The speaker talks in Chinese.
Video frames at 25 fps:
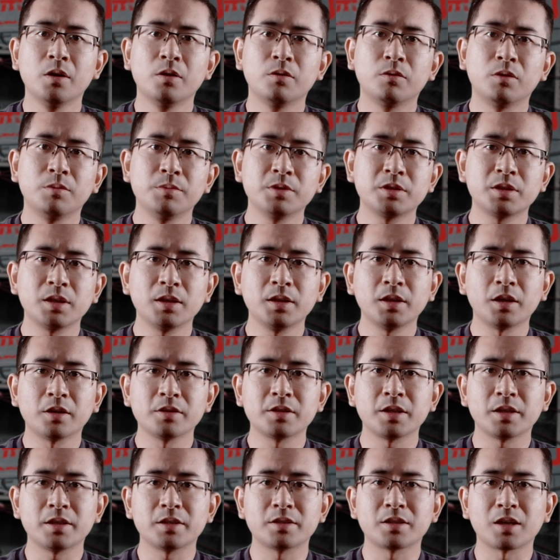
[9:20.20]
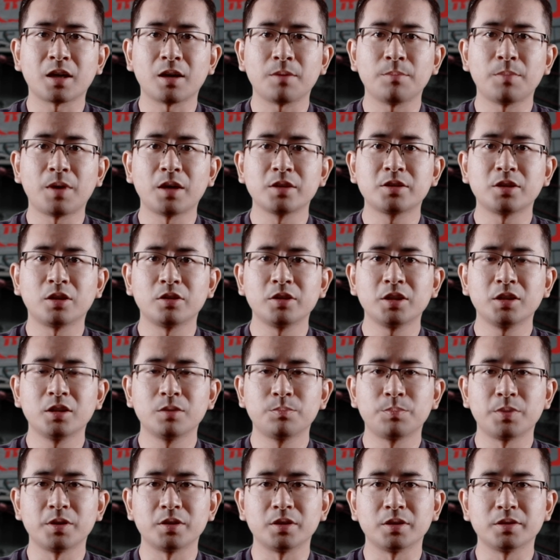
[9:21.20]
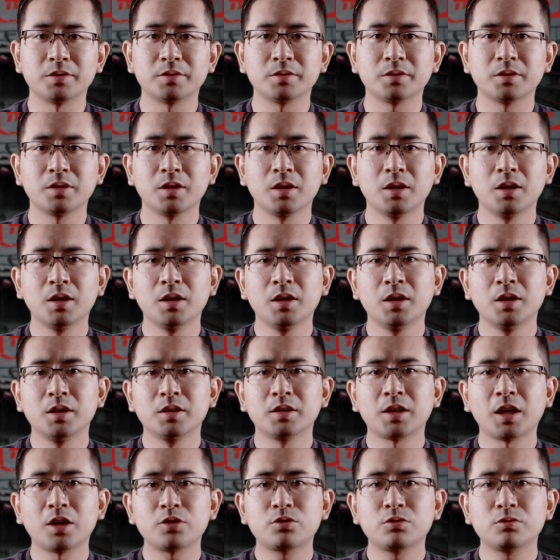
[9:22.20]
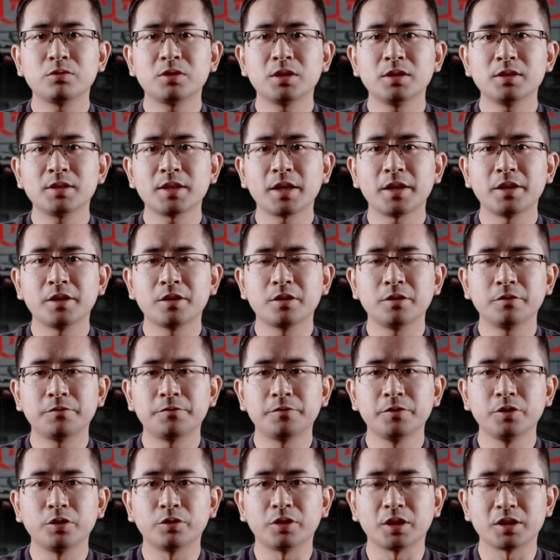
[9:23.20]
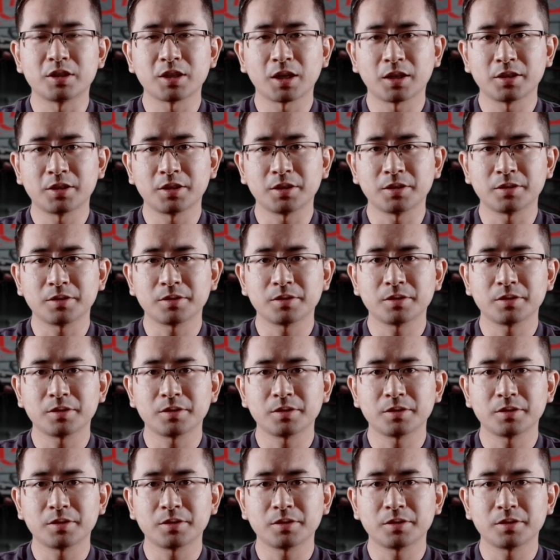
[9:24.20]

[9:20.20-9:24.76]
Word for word: 我们先了解一下马乔丽的本人。她出生在一个富有的家庭，